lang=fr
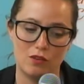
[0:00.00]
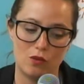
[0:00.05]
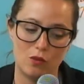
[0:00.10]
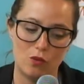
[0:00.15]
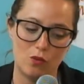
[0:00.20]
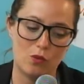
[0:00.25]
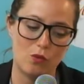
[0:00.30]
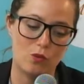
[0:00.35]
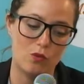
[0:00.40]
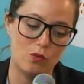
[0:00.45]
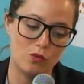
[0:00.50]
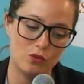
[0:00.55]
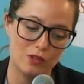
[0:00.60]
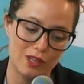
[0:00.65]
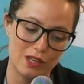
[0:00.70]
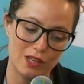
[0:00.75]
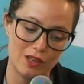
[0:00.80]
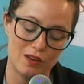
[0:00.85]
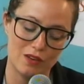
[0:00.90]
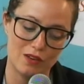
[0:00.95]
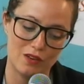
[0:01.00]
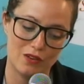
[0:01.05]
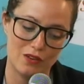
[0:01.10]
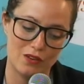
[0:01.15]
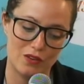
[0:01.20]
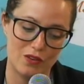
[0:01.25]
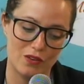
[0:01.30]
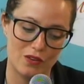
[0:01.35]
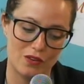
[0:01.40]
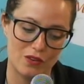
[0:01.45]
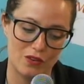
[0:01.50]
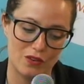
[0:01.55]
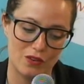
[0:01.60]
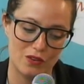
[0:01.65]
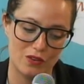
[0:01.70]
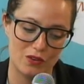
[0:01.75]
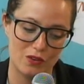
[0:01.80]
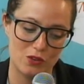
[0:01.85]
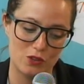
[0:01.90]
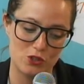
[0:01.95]
euh, on, est
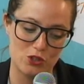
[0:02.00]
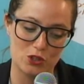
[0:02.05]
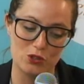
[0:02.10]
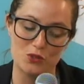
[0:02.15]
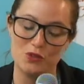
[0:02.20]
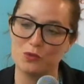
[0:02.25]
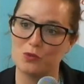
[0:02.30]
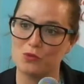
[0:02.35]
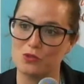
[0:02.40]
euh, aujourd'hui, on